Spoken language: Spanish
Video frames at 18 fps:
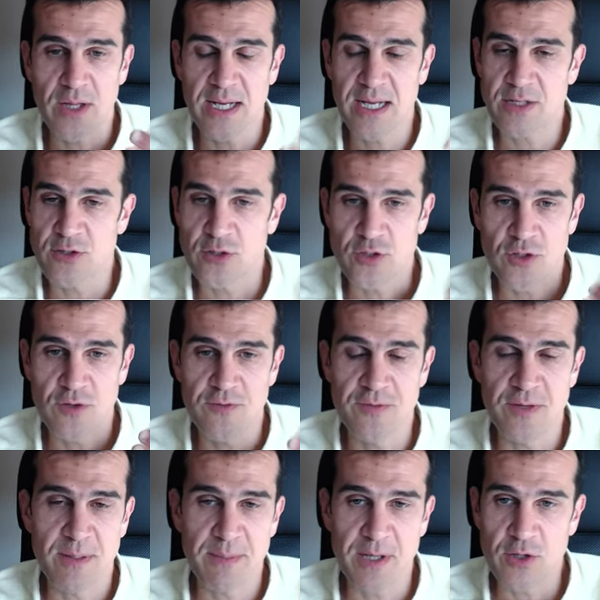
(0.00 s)
de casos
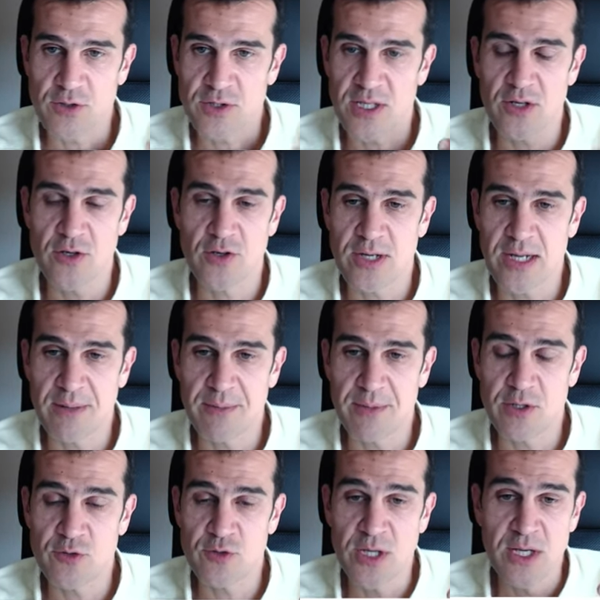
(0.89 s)
confirmados de
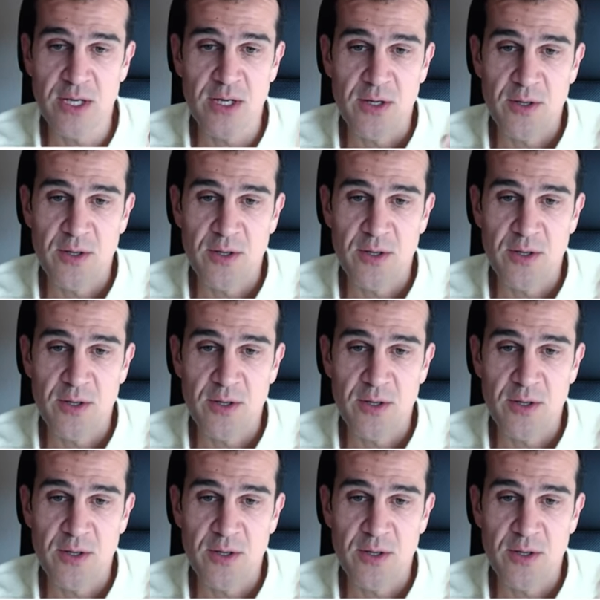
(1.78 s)
coronavirus,